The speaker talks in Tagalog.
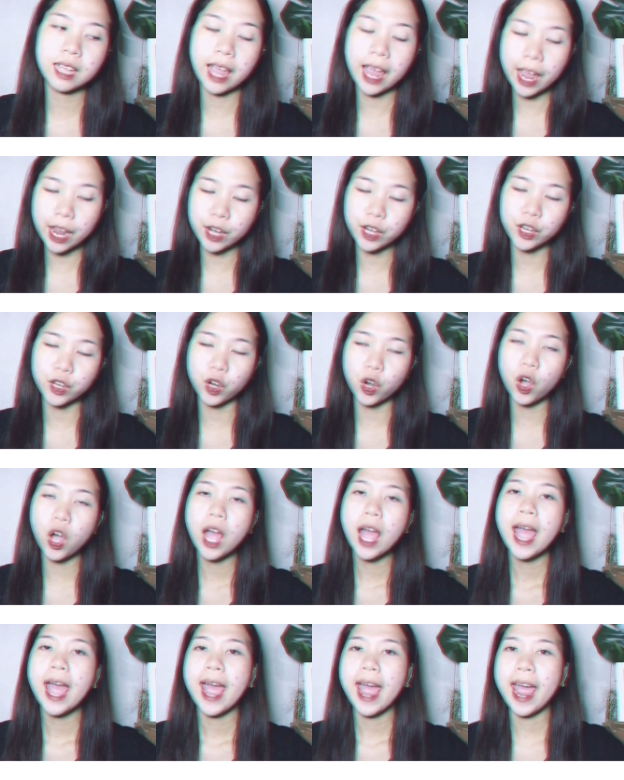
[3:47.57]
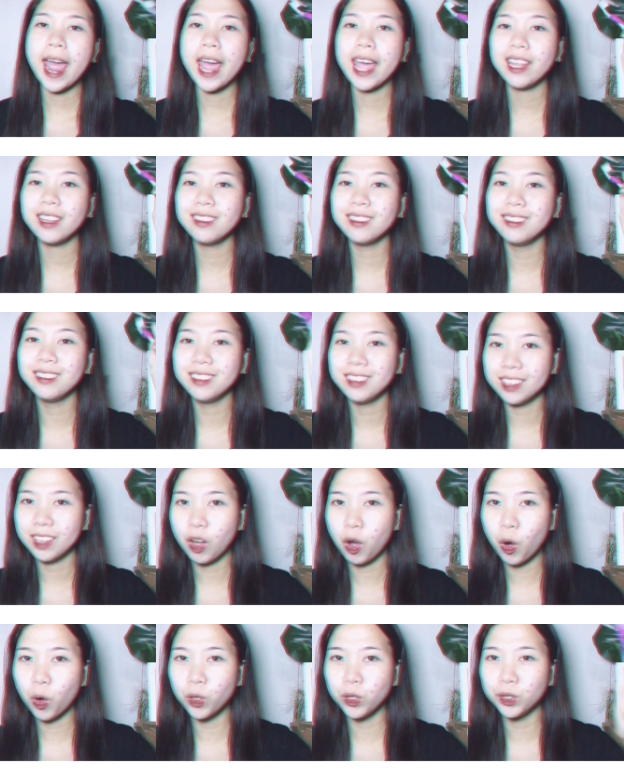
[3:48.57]
hair nyo, and
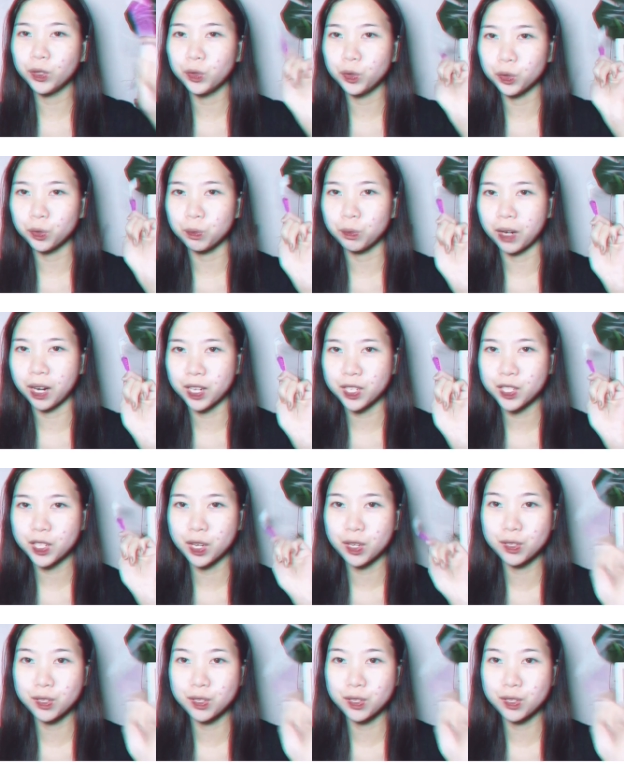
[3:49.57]
old toothbrush.